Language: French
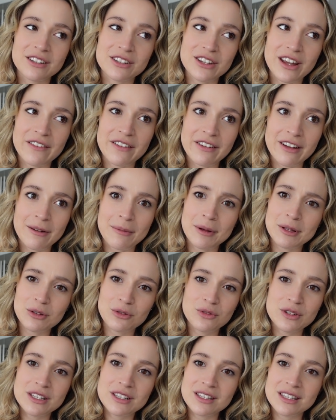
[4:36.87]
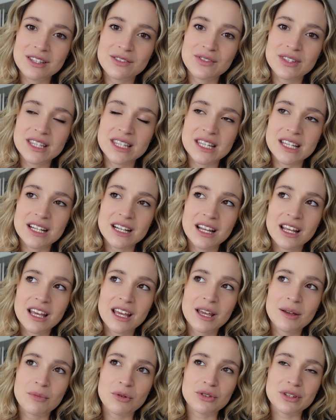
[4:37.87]
J'avais vraiment trouvé ça difficile.
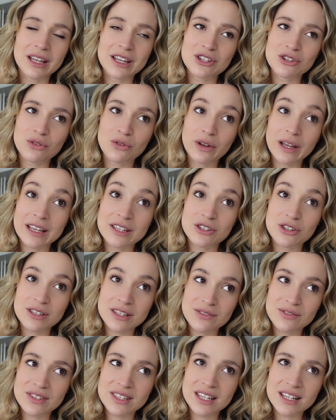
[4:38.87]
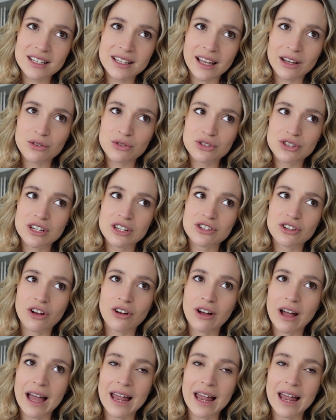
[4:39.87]
Je pense que je trouverais ça difficile d'accoucher genre